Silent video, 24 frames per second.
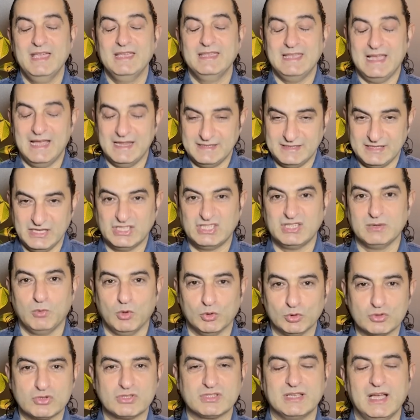Yani seçim
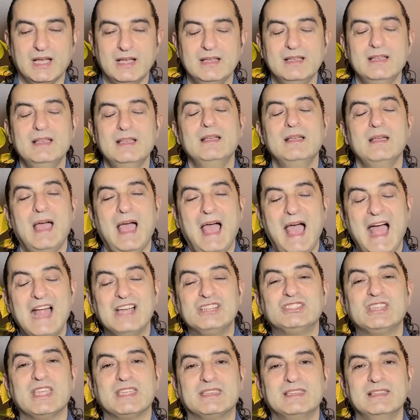olursa her
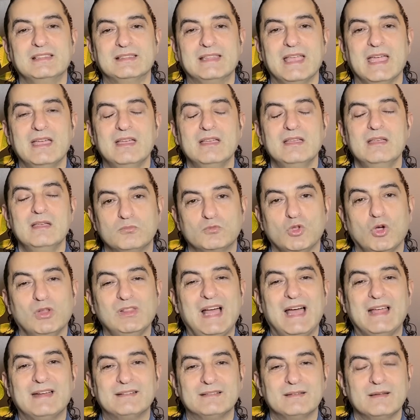şekilde
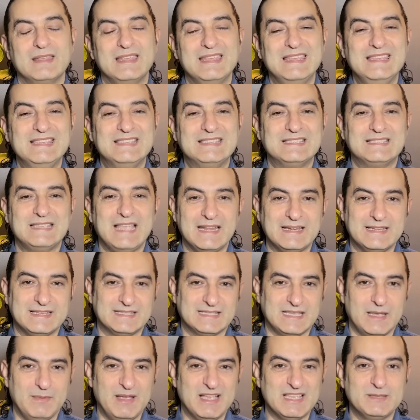dolar ister
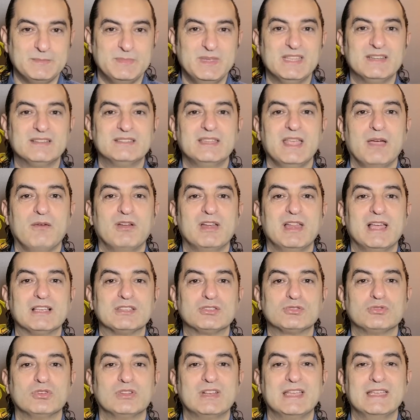istemez bir
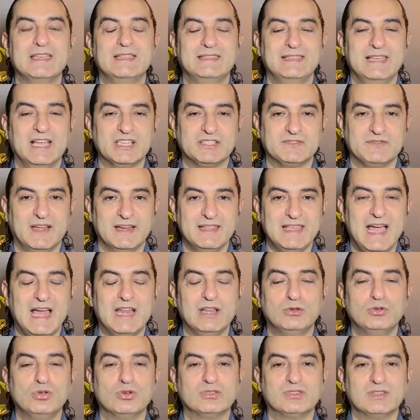devalüasyona ihtiyaç var.
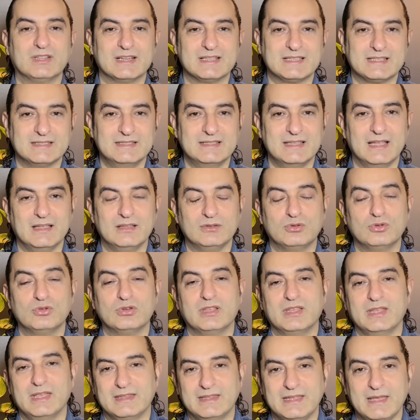Yani Türk lirasında
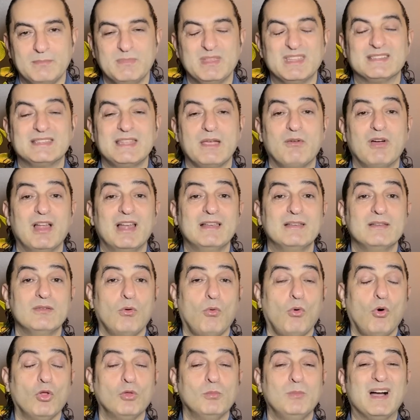Türkiye'de bir deval
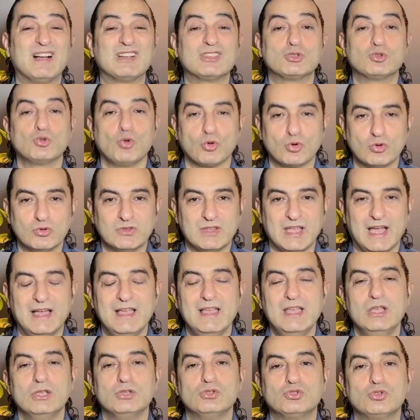olmak zorunda.
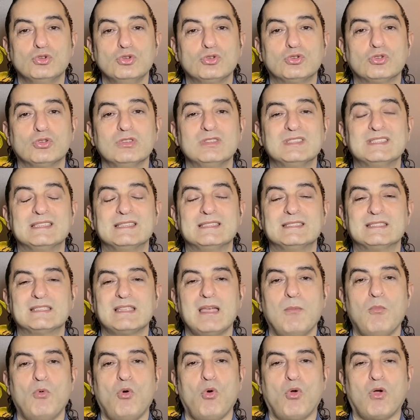Çünkü
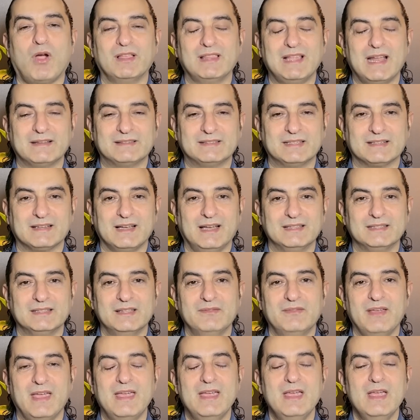sistem o kadar
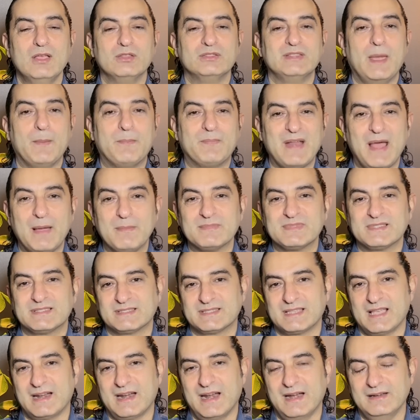tıkandı ve deprem
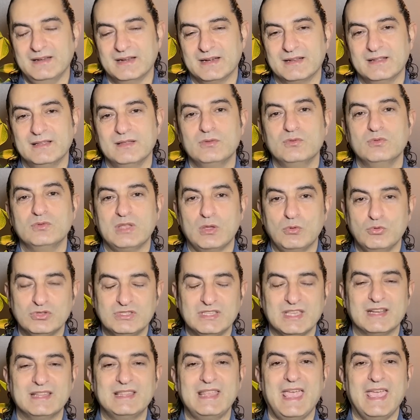zararları de
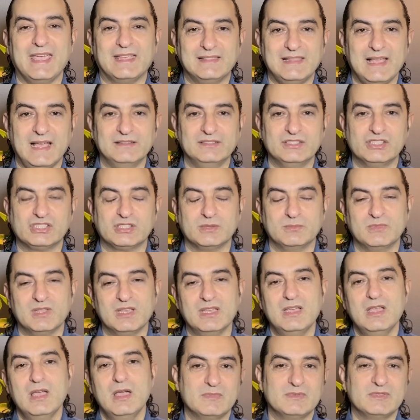üzerine eklendi
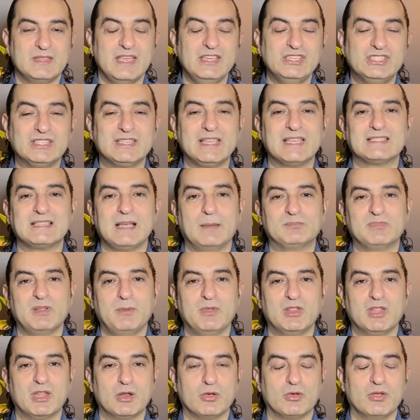şimdi. Değişik
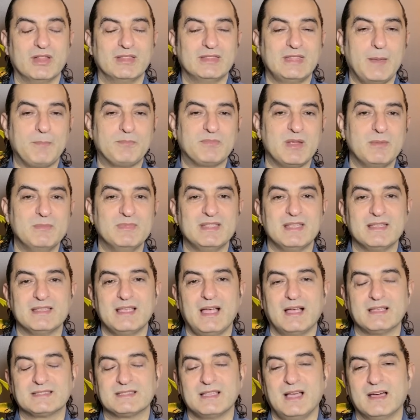hesaplamalara göre depremin
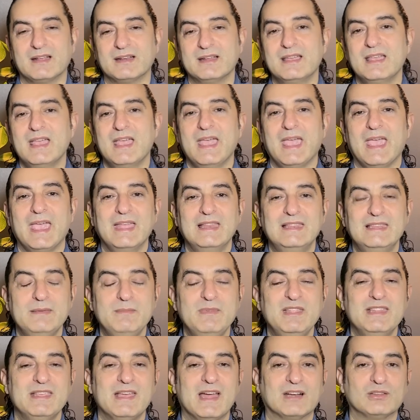hasarı 50
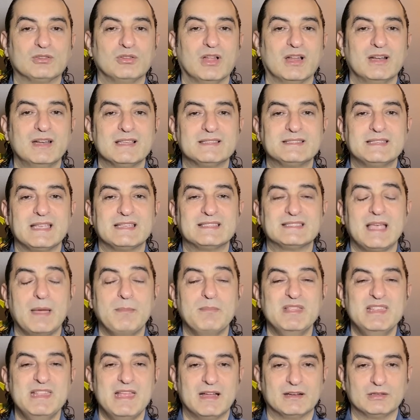milyar dolarla 80
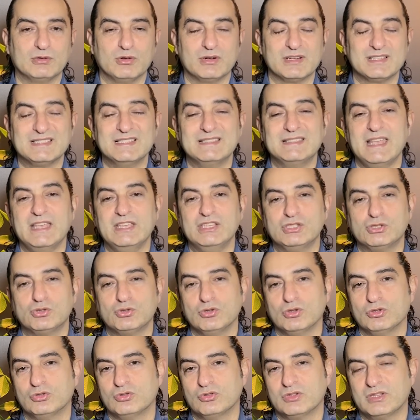milyar dolar arası
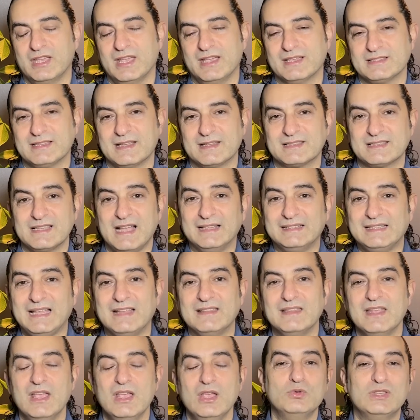değişiyor Türkiye hasarı.
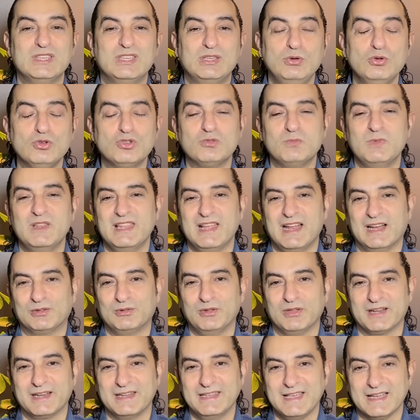Zaten 200 milyar
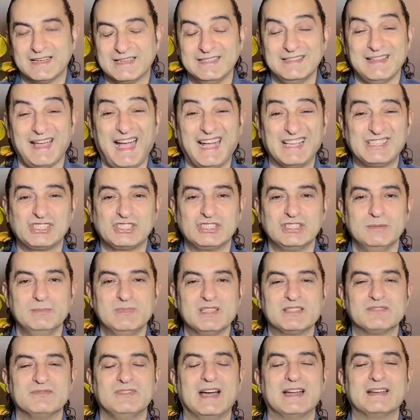dolara yakın
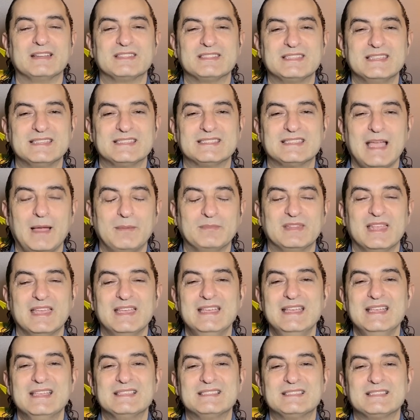açığımız var sistemde,
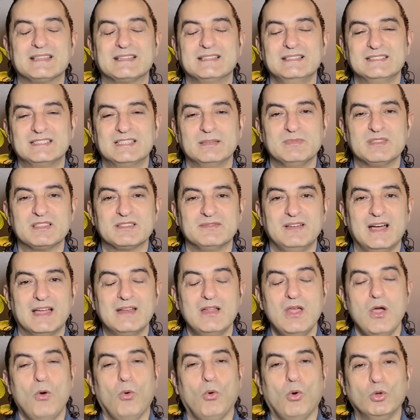sıkıntımız var.
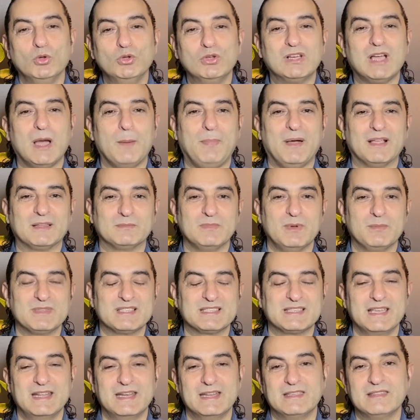Onu kapatmamız
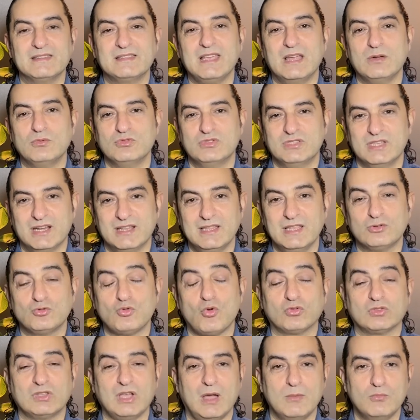gerekirken üzerine
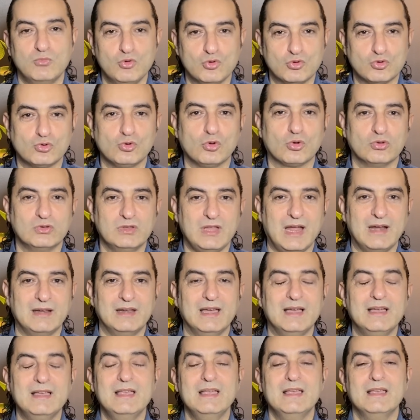çok daha büyük
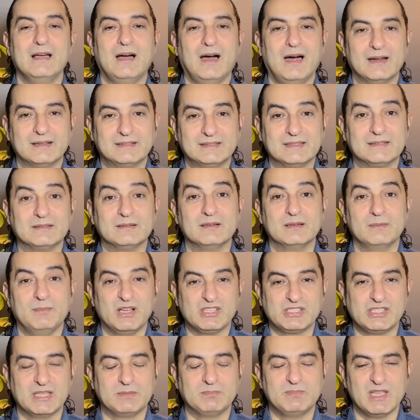sorunlarla artık
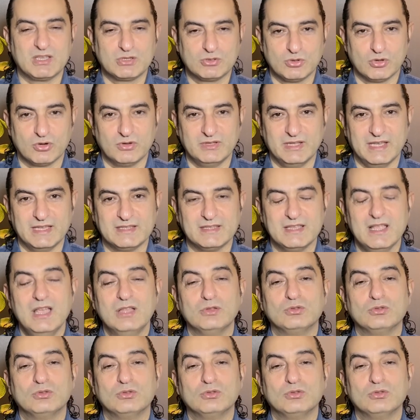baş etmek zorundayız.